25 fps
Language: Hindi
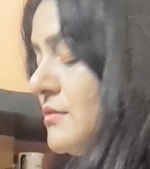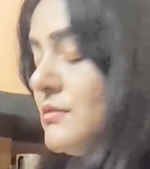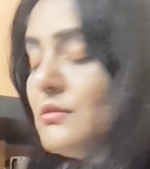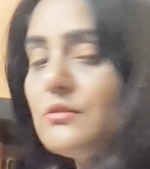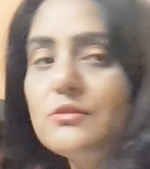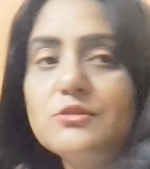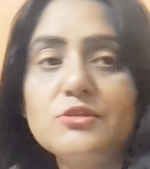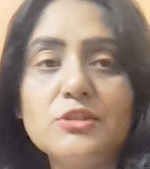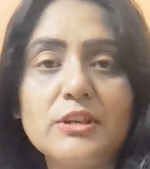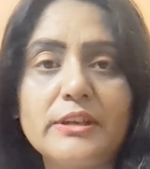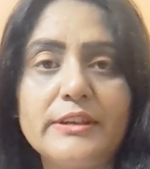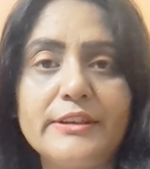तो
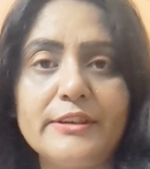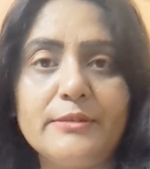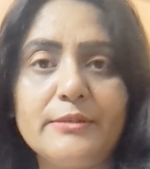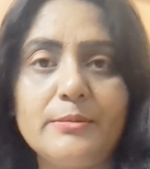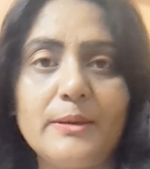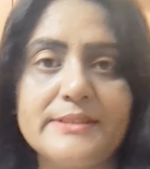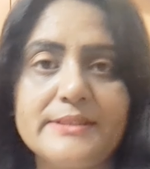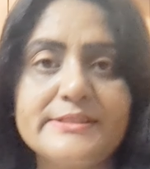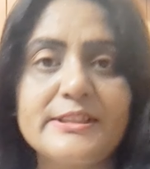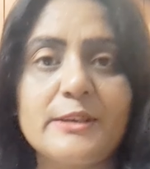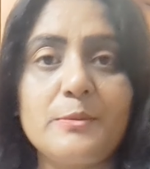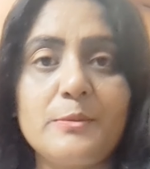चलिए
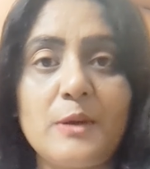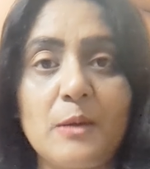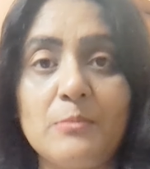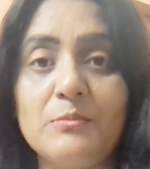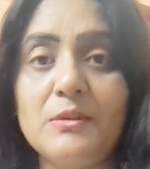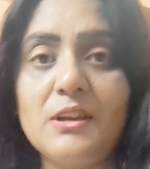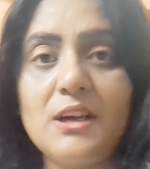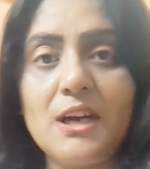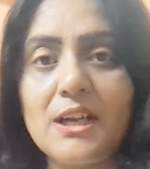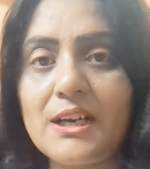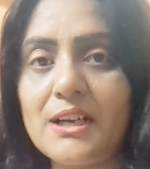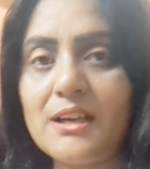भाई साहब हम
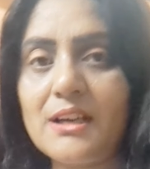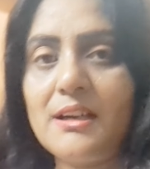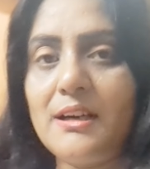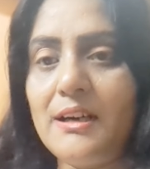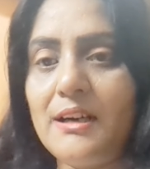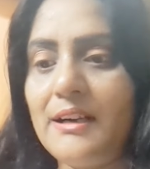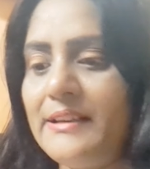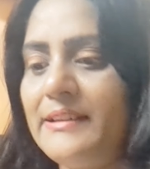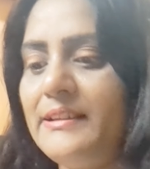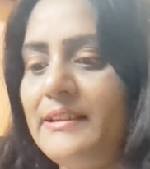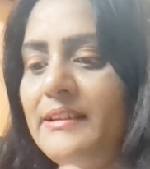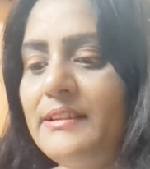खाना
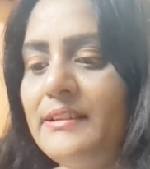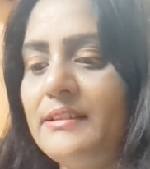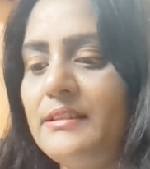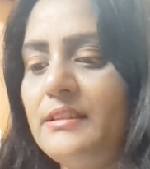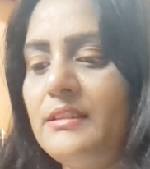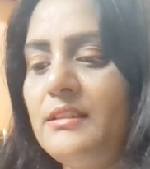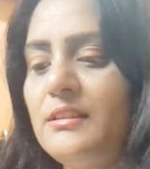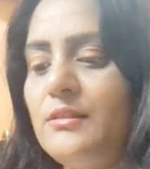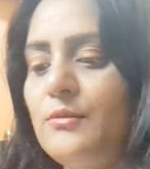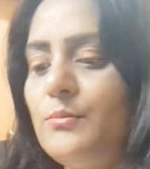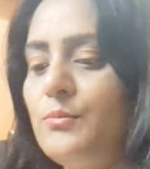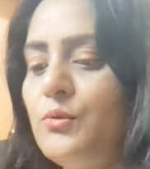खा ही
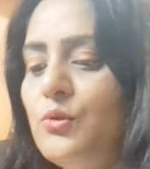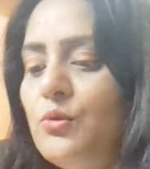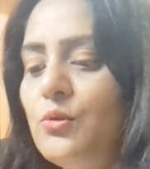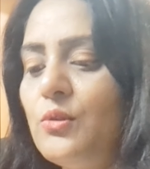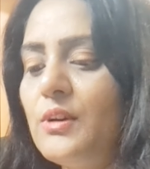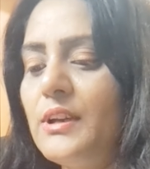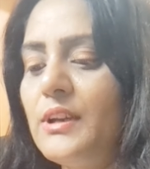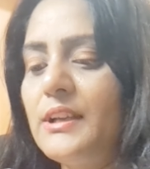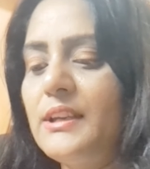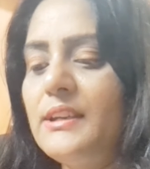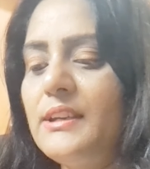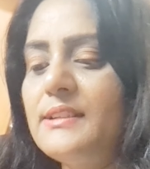लेते हैं
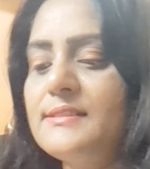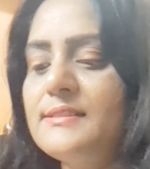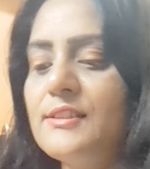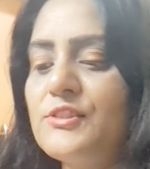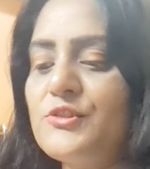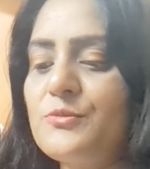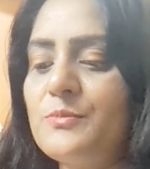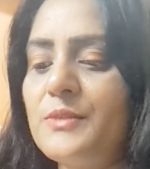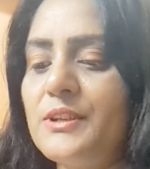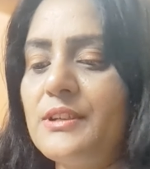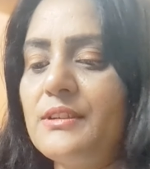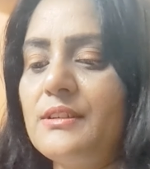भूख लग रही है
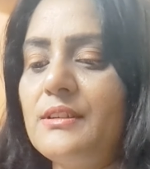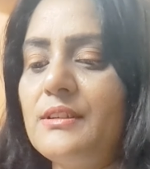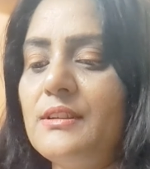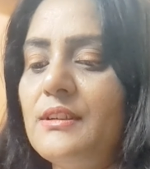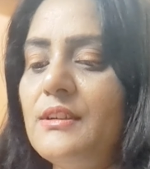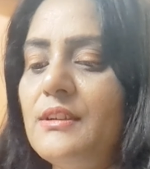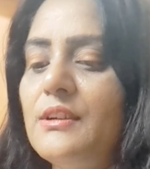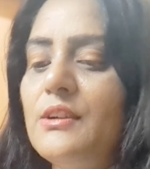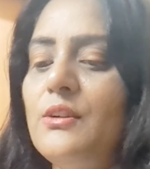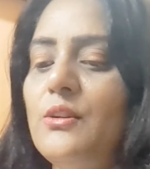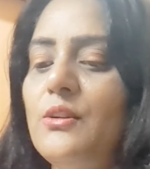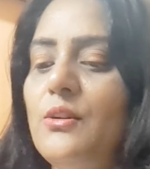सच में
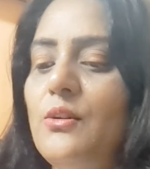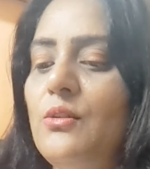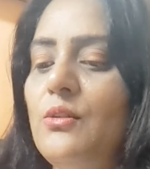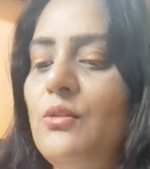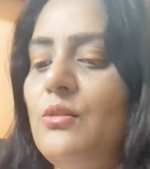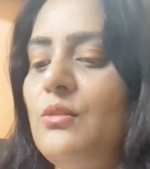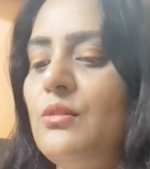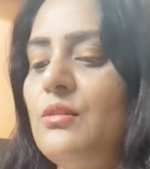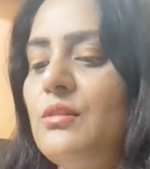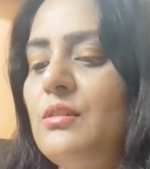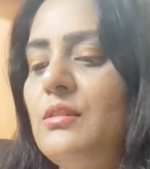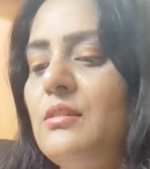
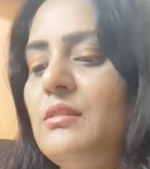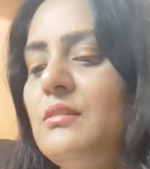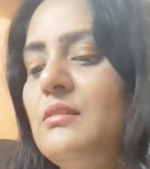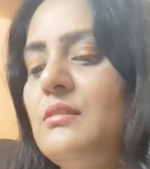और